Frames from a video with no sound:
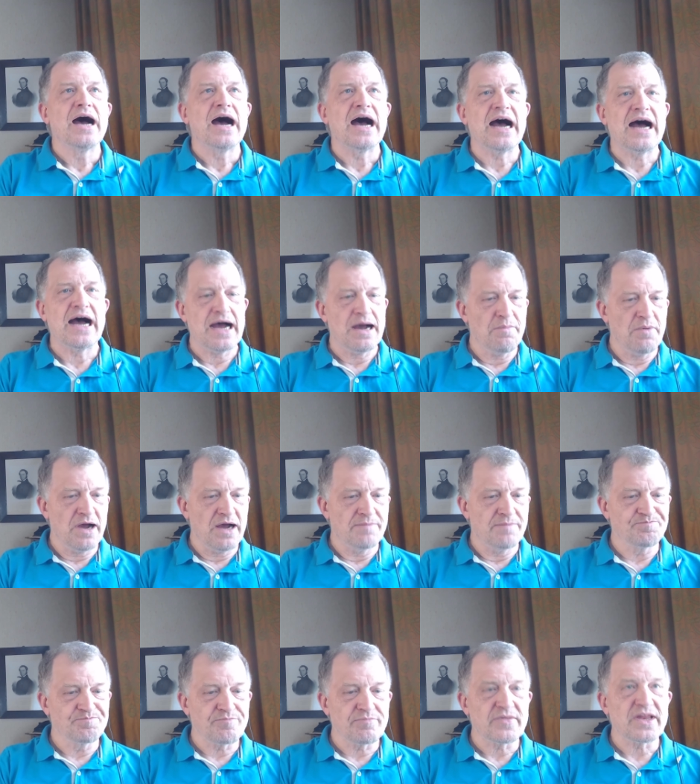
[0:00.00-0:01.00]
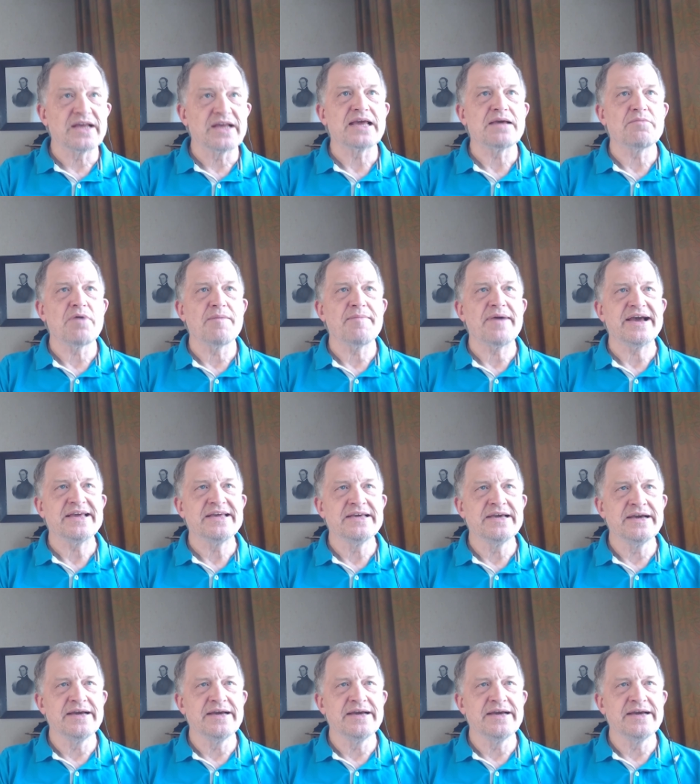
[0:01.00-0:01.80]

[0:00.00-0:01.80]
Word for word: Aber dann gehen wir mal hier